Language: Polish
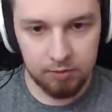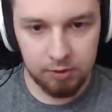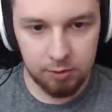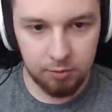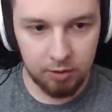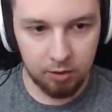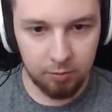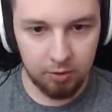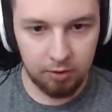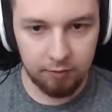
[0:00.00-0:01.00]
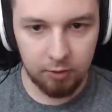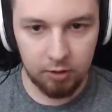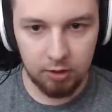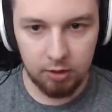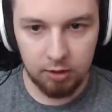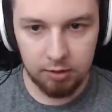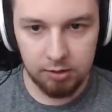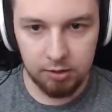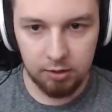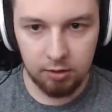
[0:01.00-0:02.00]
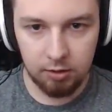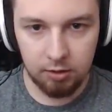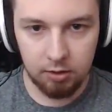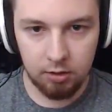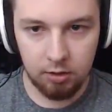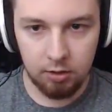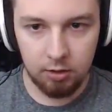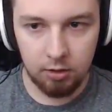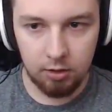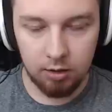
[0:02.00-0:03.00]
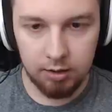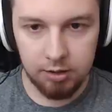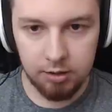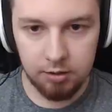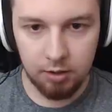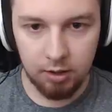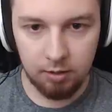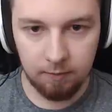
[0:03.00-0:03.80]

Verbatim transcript: zbraziliśmy tego portaforta, ale raczej... Raczej jest ok.